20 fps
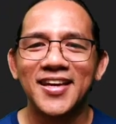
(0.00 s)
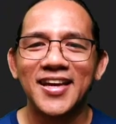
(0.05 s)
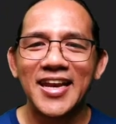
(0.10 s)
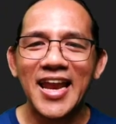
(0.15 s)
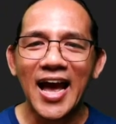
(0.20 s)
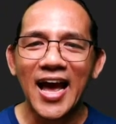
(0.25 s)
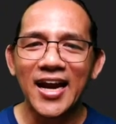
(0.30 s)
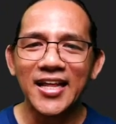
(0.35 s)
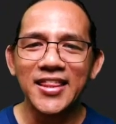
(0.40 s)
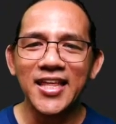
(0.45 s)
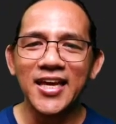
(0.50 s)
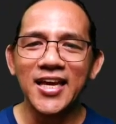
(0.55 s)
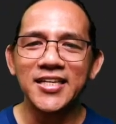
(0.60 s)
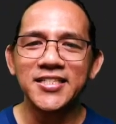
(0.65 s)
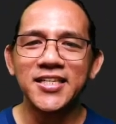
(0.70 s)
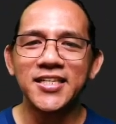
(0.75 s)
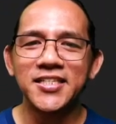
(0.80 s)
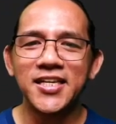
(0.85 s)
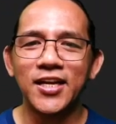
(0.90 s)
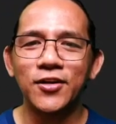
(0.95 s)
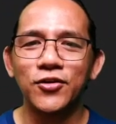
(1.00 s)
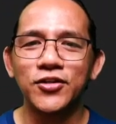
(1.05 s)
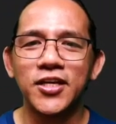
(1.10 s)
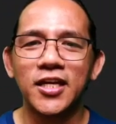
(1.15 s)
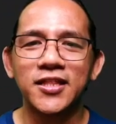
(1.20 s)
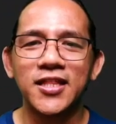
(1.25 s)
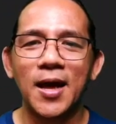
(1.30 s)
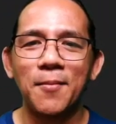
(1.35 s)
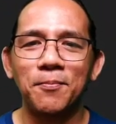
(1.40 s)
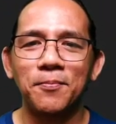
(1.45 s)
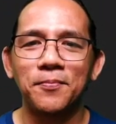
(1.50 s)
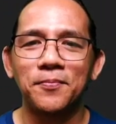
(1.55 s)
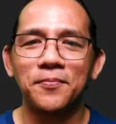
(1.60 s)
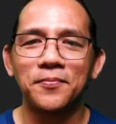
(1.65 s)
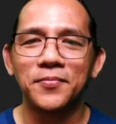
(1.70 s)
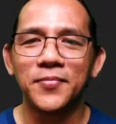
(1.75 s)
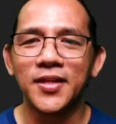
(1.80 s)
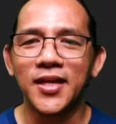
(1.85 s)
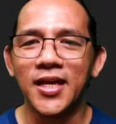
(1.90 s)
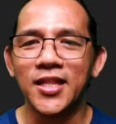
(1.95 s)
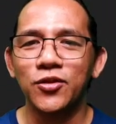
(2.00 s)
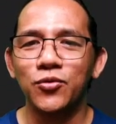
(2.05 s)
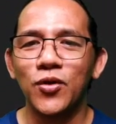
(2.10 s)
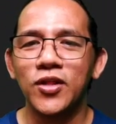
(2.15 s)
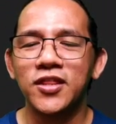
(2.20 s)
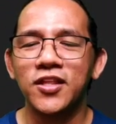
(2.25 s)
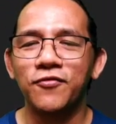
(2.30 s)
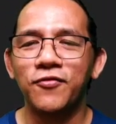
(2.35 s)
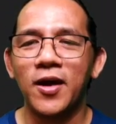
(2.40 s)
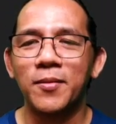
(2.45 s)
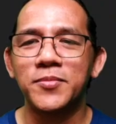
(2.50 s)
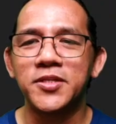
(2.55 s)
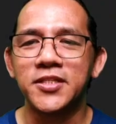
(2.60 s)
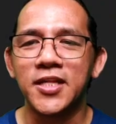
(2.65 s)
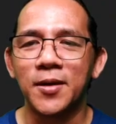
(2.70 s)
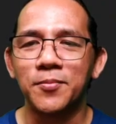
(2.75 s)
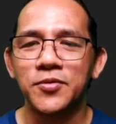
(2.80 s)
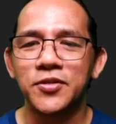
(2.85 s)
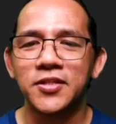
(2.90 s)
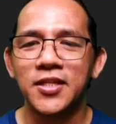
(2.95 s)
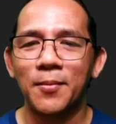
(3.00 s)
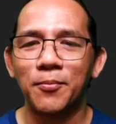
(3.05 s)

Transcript: Nakarating kasi siya doon sa top in 25 steps.